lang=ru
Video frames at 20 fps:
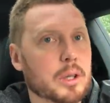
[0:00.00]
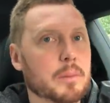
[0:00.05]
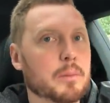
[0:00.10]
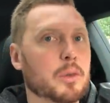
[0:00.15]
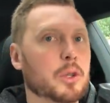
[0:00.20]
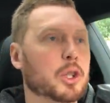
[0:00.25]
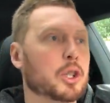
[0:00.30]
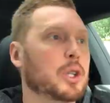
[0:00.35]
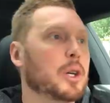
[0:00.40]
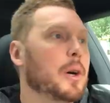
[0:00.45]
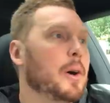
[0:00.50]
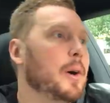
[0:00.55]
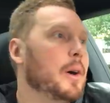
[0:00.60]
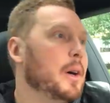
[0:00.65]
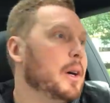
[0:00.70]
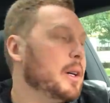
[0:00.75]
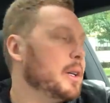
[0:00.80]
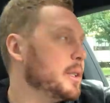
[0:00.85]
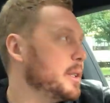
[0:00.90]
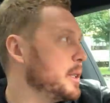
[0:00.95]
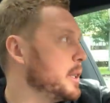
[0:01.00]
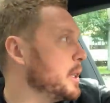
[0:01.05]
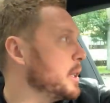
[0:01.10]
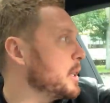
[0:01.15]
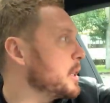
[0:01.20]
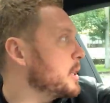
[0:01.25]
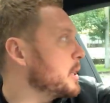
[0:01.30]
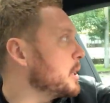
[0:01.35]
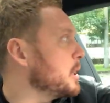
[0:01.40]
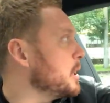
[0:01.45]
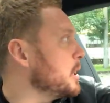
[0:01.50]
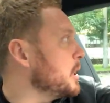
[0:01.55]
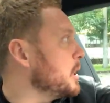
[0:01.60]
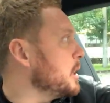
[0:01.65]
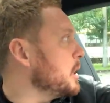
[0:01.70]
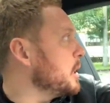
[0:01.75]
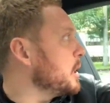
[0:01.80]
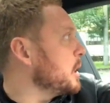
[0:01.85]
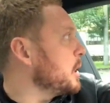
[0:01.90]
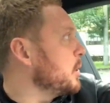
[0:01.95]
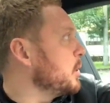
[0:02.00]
Ты можешь сделать э,